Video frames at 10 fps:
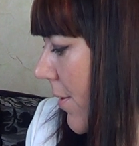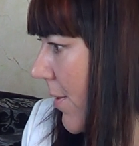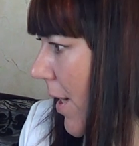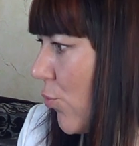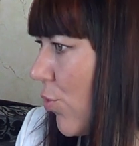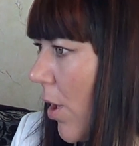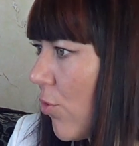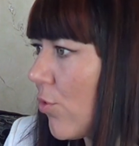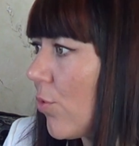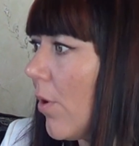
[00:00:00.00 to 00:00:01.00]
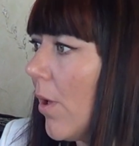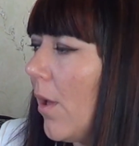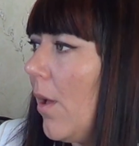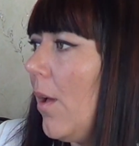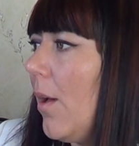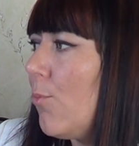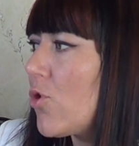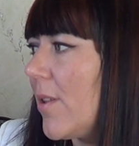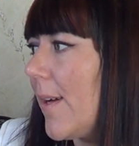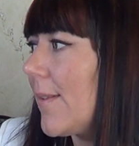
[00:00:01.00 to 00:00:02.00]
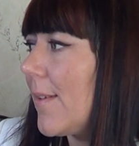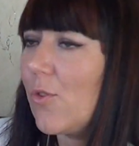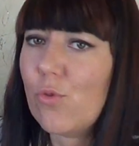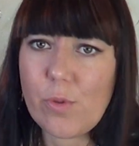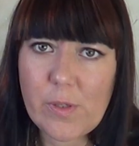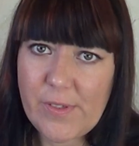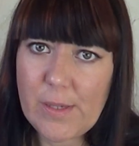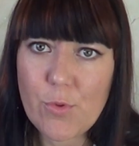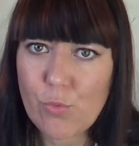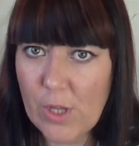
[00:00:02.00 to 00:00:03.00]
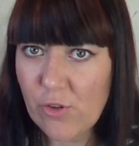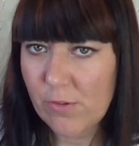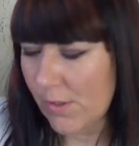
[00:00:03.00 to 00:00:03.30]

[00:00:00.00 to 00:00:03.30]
сразу скажу, что можно так сказать, что совсем неудачный